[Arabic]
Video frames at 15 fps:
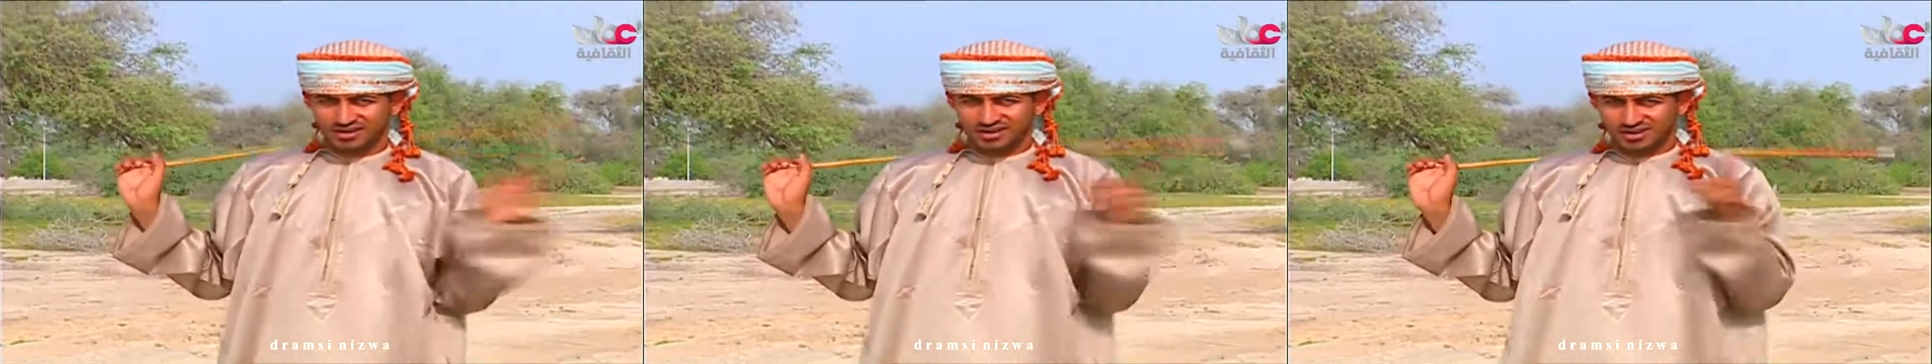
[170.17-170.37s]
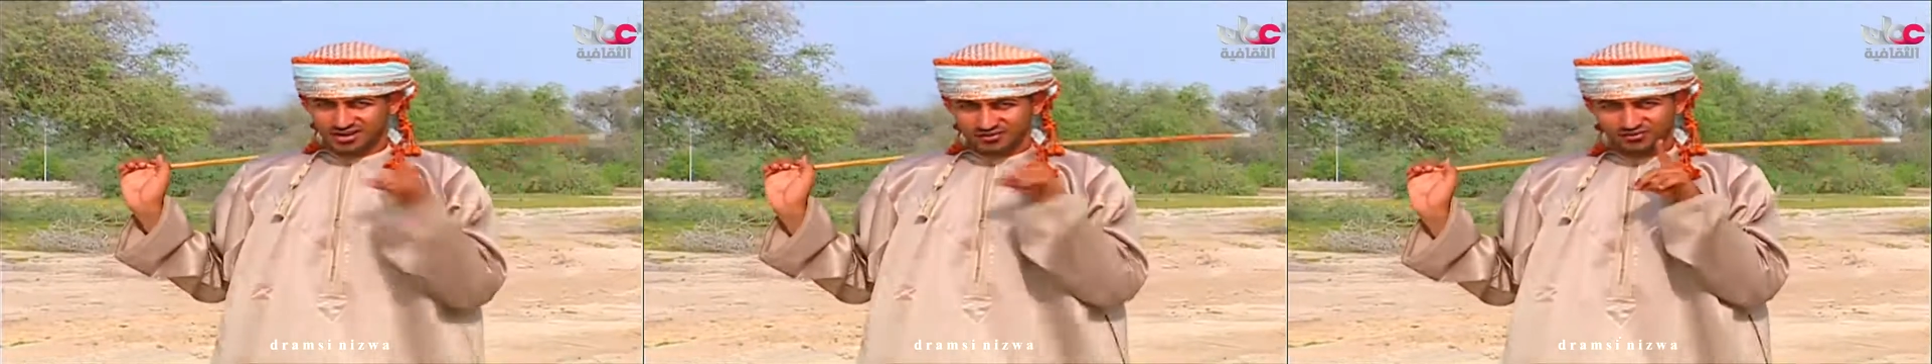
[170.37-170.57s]

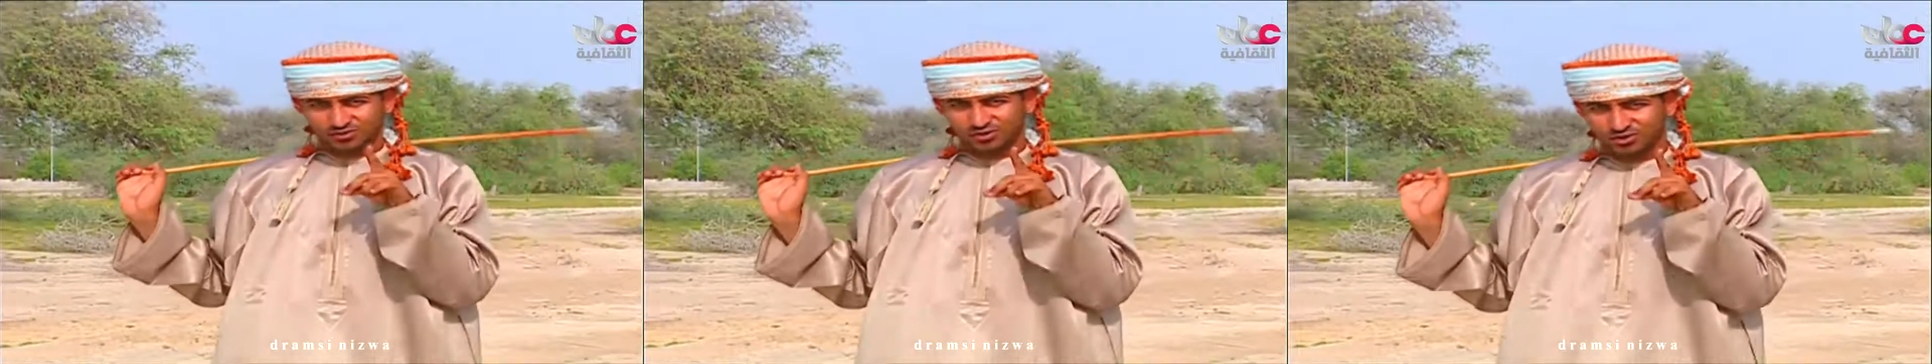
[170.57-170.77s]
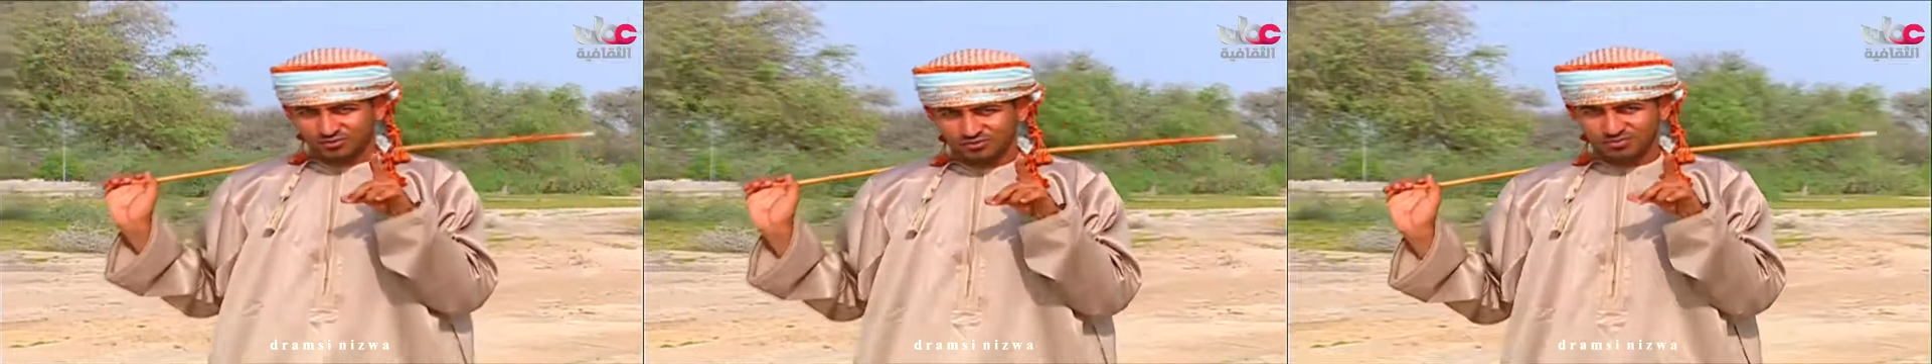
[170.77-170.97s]
لا
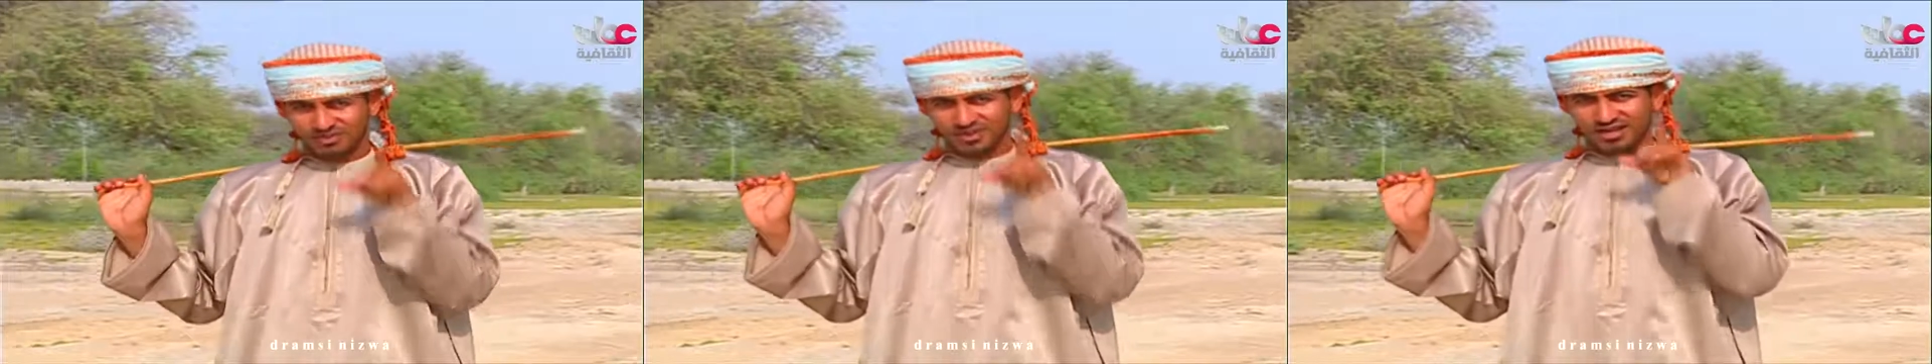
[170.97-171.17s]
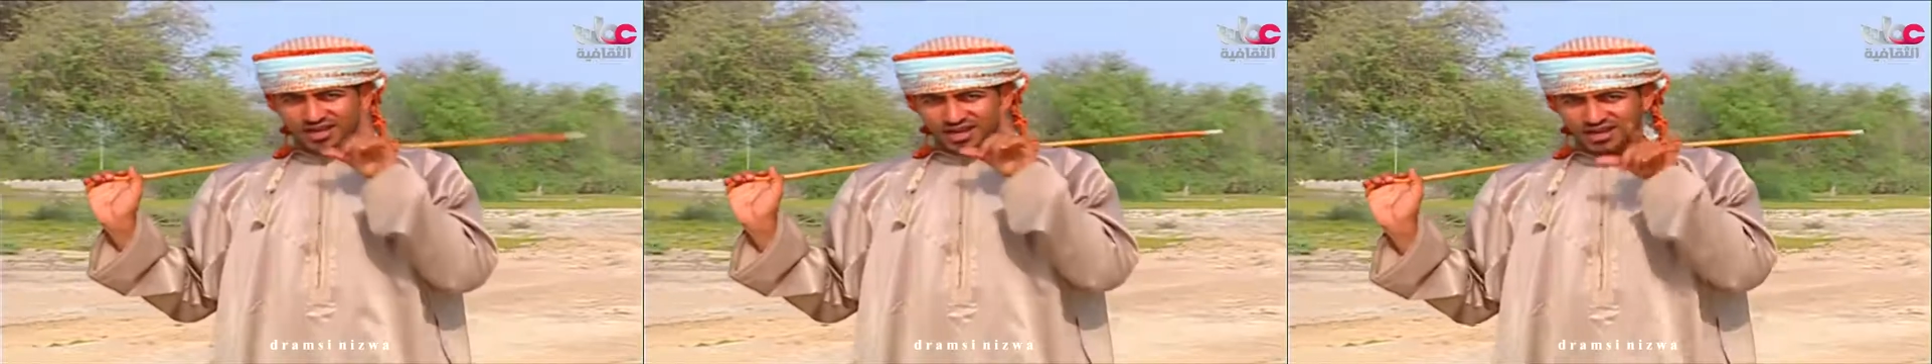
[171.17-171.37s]
تفوتكم
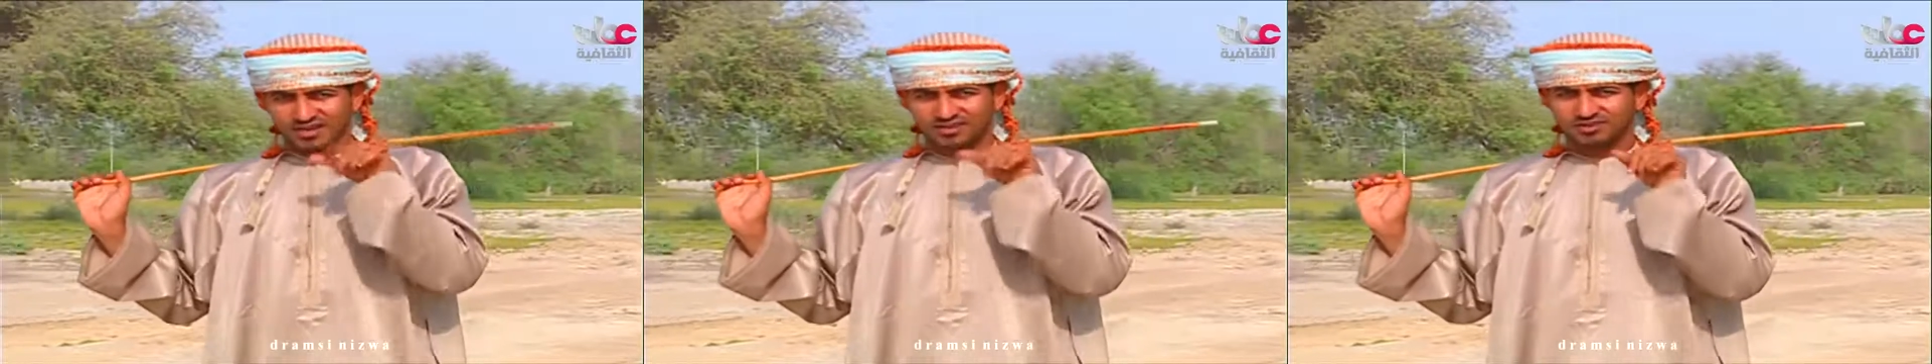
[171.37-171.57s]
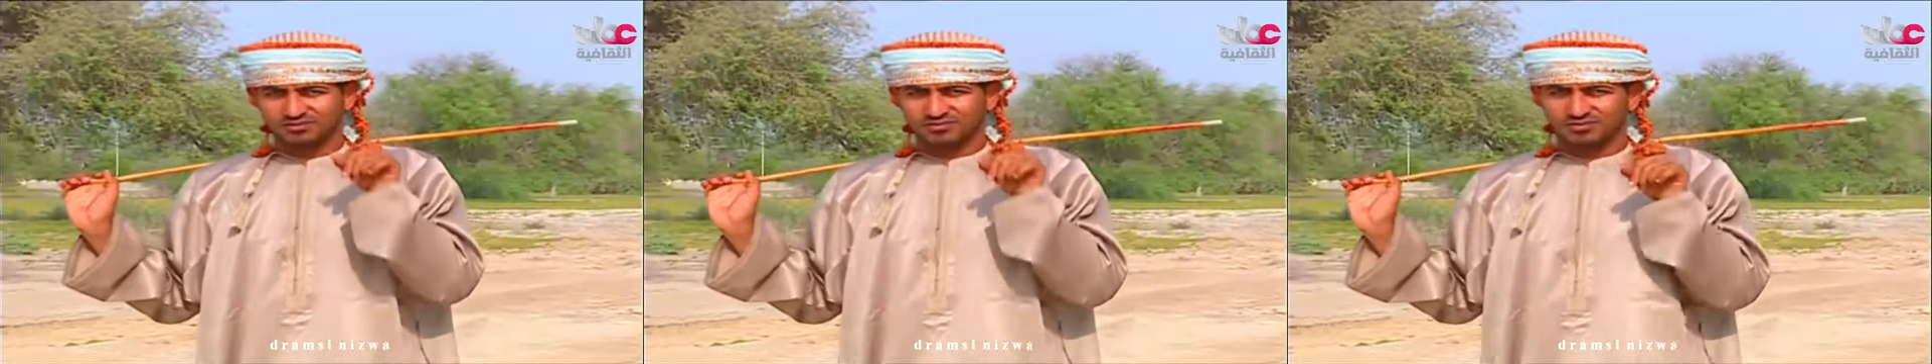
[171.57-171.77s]

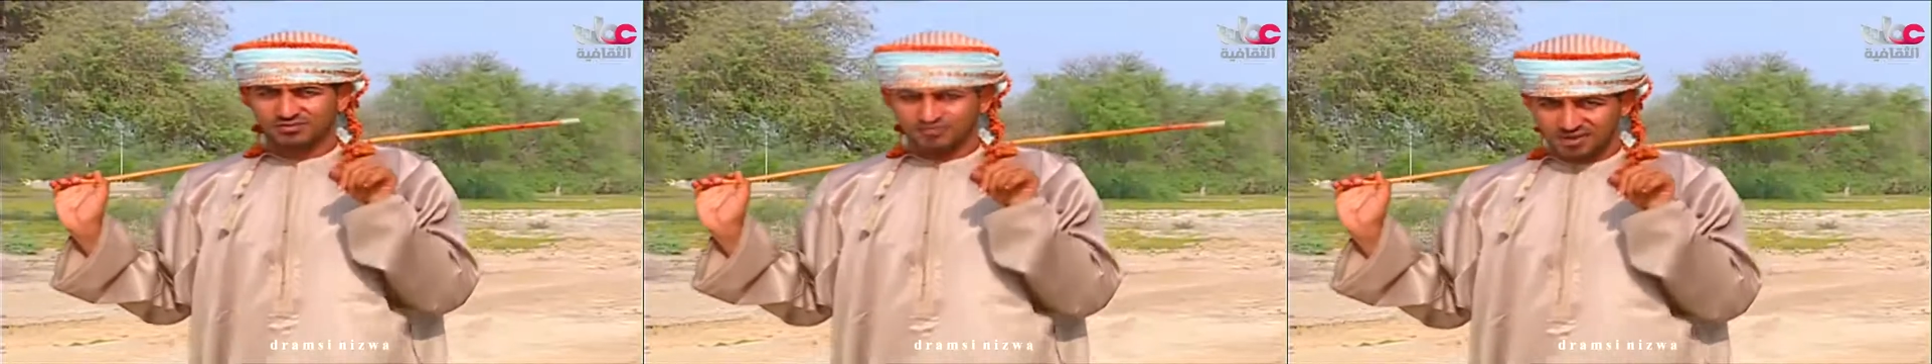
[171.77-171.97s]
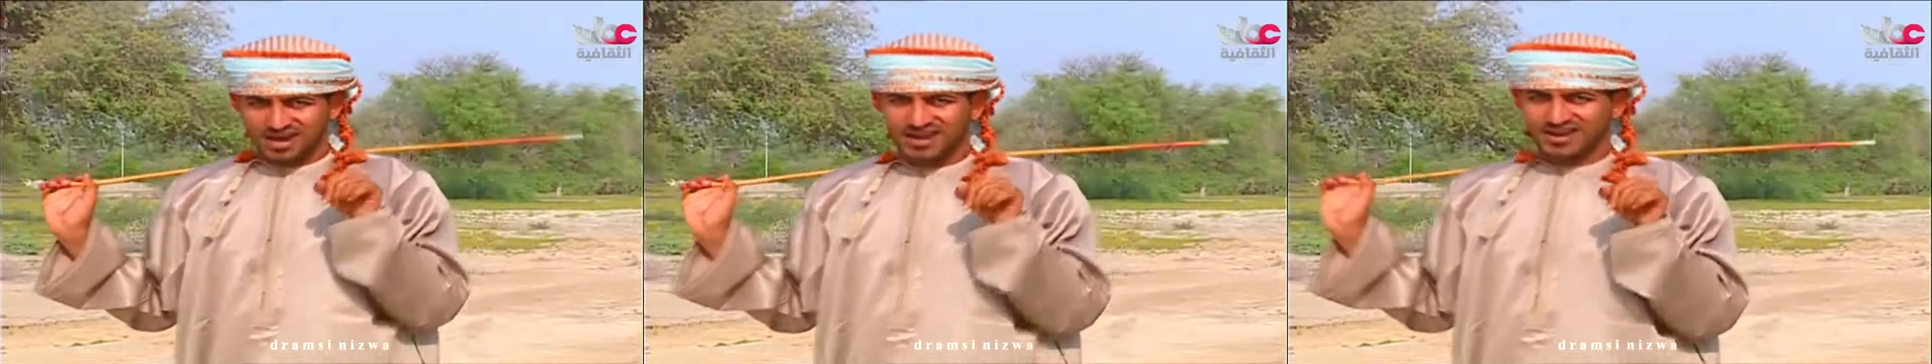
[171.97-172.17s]
خلكم
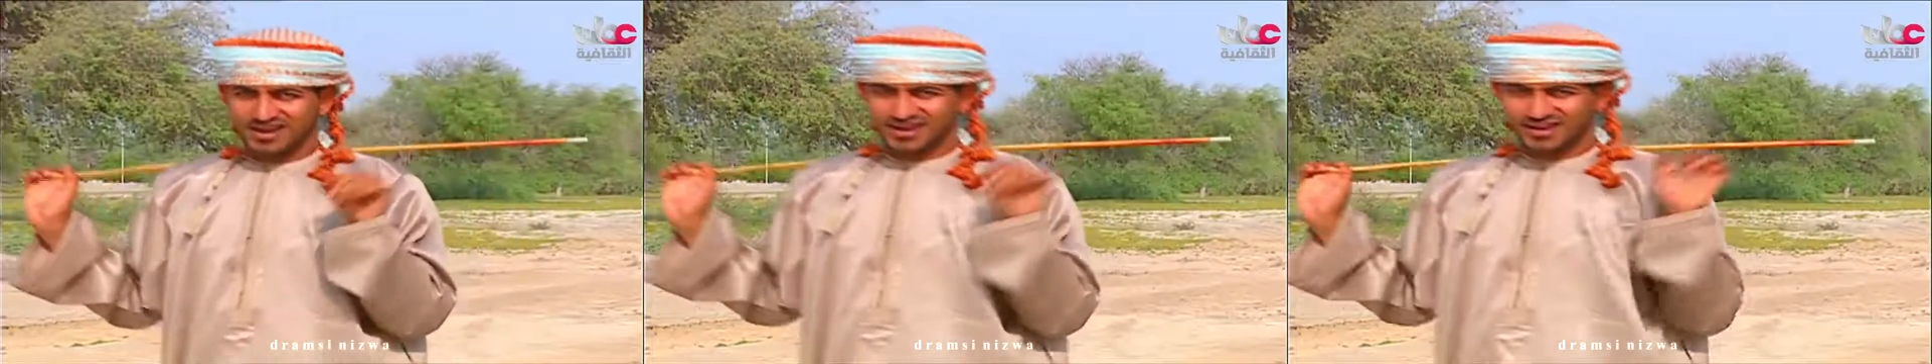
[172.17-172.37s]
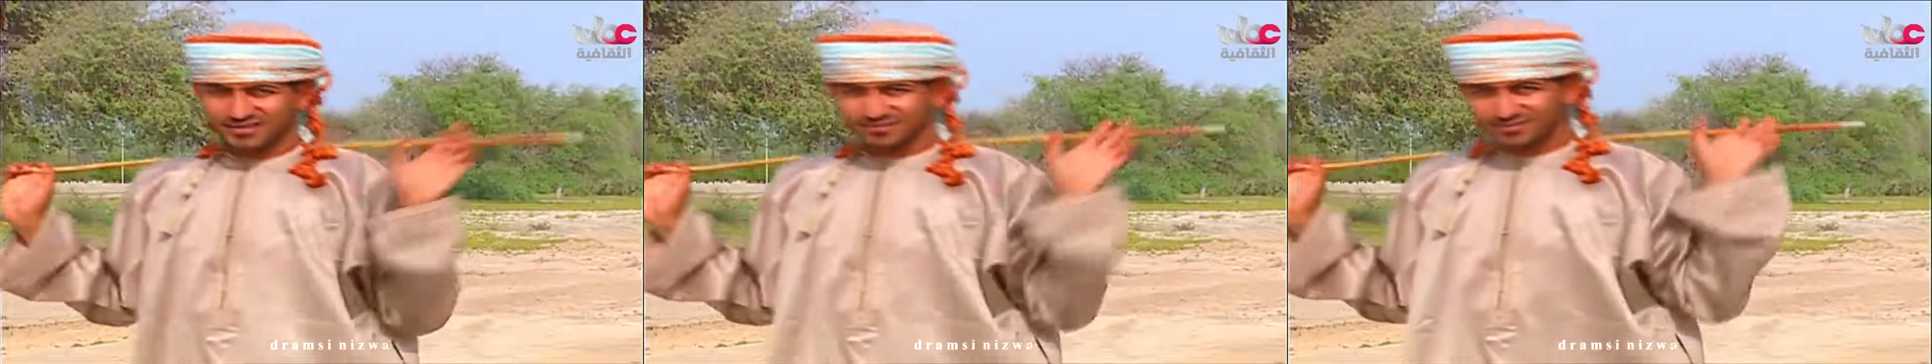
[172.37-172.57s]

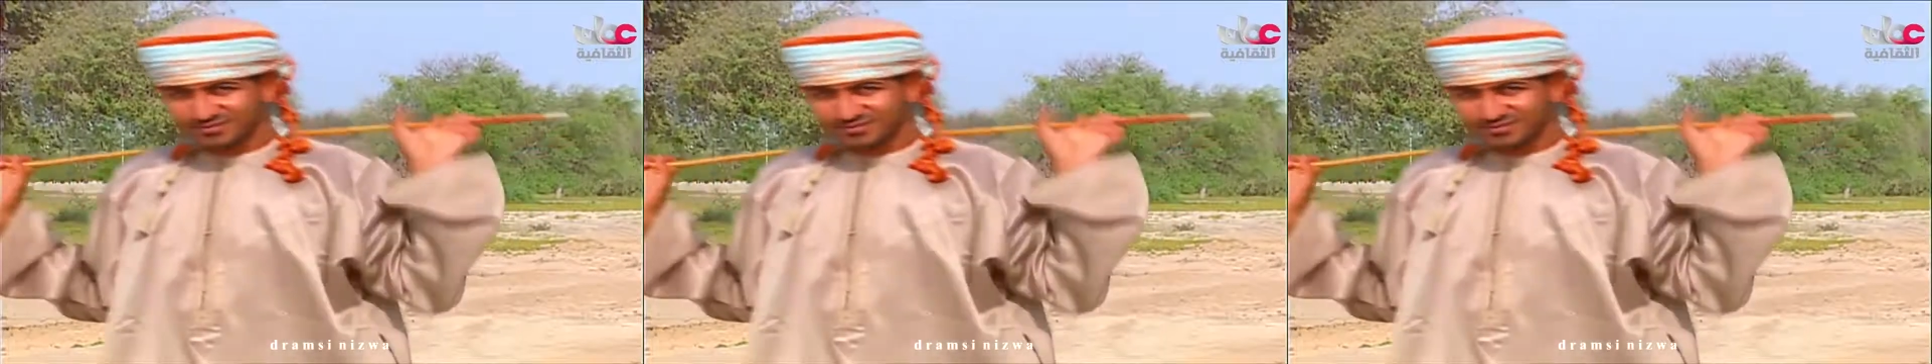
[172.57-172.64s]
معانا